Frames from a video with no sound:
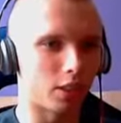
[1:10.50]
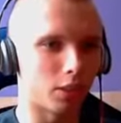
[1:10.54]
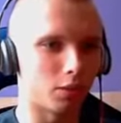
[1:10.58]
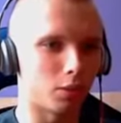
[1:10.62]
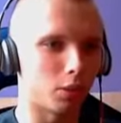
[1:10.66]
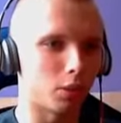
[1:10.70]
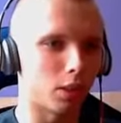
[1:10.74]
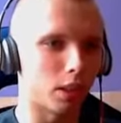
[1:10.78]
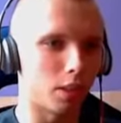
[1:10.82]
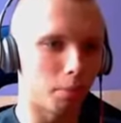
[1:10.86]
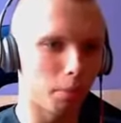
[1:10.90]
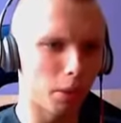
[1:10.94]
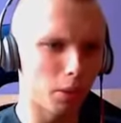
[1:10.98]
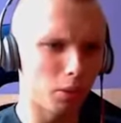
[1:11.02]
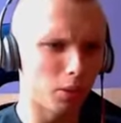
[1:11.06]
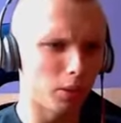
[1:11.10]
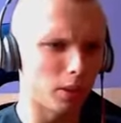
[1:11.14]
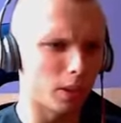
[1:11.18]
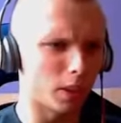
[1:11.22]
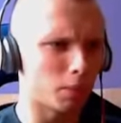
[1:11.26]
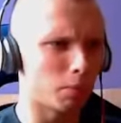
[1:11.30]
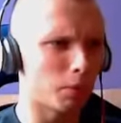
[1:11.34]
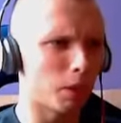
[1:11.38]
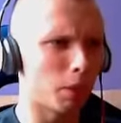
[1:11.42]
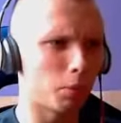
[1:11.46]
Się w ogóle pełno
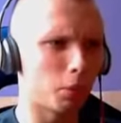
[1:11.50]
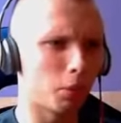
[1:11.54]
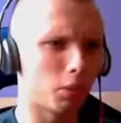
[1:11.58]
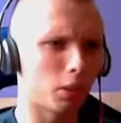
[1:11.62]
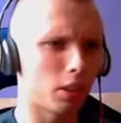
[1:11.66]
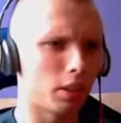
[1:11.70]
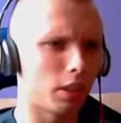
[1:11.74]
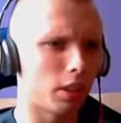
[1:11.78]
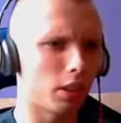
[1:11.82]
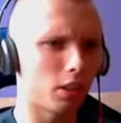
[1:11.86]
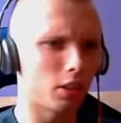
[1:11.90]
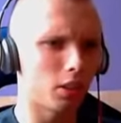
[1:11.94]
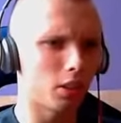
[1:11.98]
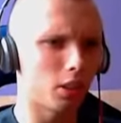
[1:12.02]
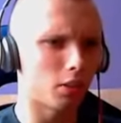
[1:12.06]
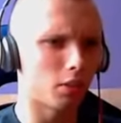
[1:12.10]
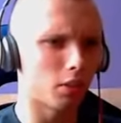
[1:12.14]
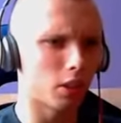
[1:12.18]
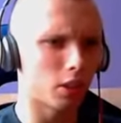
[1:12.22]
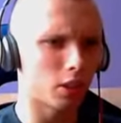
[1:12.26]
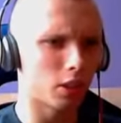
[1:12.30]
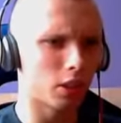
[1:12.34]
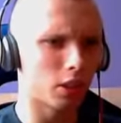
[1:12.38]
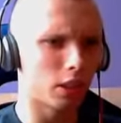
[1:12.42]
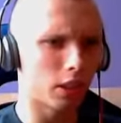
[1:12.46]
jest map tutaj, nie tylko
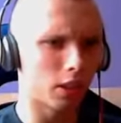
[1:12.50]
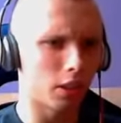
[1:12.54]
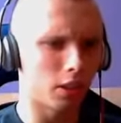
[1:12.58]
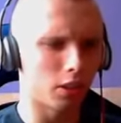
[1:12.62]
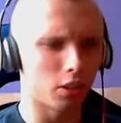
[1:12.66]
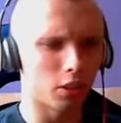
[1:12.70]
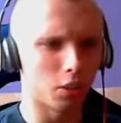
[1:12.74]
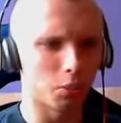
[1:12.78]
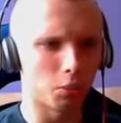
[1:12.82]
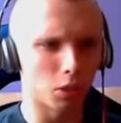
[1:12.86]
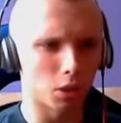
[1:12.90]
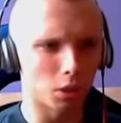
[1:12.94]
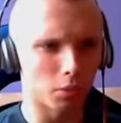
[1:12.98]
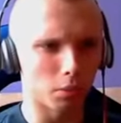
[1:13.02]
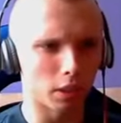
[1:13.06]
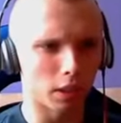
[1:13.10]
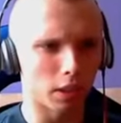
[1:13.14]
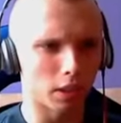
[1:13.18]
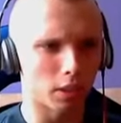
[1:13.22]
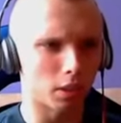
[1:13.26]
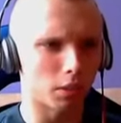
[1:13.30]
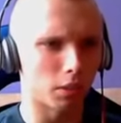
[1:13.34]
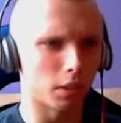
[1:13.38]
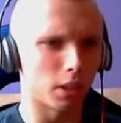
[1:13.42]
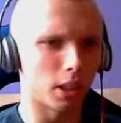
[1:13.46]
właśnie takich, gdzie możemy
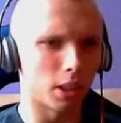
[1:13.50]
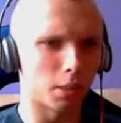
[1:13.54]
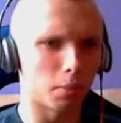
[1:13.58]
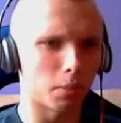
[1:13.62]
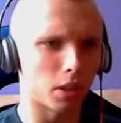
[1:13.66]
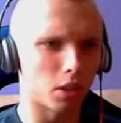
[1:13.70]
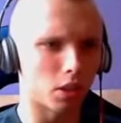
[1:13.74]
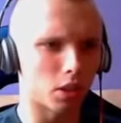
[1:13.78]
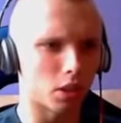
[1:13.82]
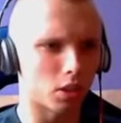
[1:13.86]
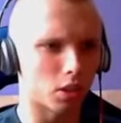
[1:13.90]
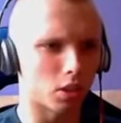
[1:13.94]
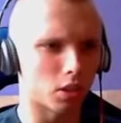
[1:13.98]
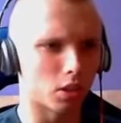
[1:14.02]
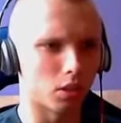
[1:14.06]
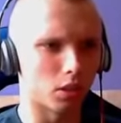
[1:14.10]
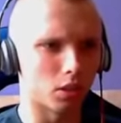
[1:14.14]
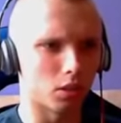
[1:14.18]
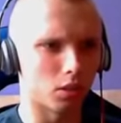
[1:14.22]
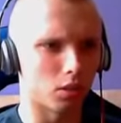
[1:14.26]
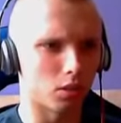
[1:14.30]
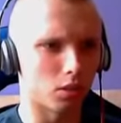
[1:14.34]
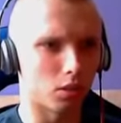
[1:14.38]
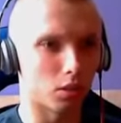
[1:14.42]
grać sobie deathmatchy, czy,